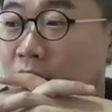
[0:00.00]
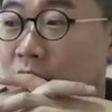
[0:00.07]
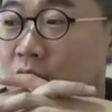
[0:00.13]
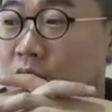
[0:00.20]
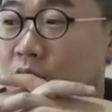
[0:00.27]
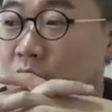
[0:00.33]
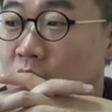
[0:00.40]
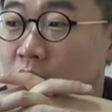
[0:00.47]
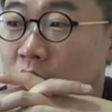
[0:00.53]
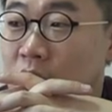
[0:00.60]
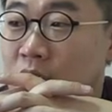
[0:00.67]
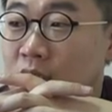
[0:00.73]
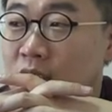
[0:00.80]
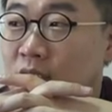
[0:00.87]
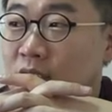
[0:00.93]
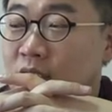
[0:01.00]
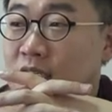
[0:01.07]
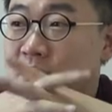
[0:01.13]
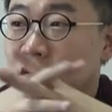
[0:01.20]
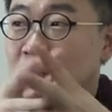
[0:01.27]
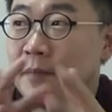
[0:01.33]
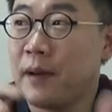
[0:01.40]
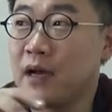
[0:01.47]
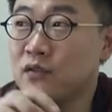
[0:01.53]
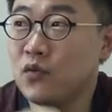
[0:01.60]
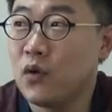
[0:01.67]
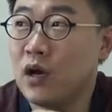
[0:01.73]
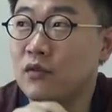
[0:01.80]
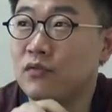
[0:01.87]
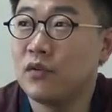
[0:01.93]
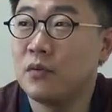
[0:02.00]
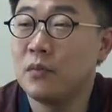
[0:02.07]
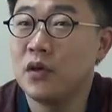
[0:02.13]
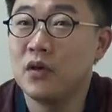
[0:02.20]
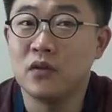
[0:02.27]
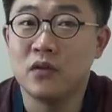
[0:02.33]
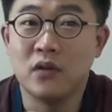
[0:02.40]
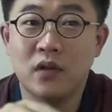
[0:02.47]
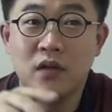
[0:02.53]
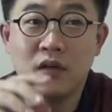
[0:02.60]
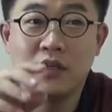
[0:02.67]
그래서 그 예전에 방송하고 그러면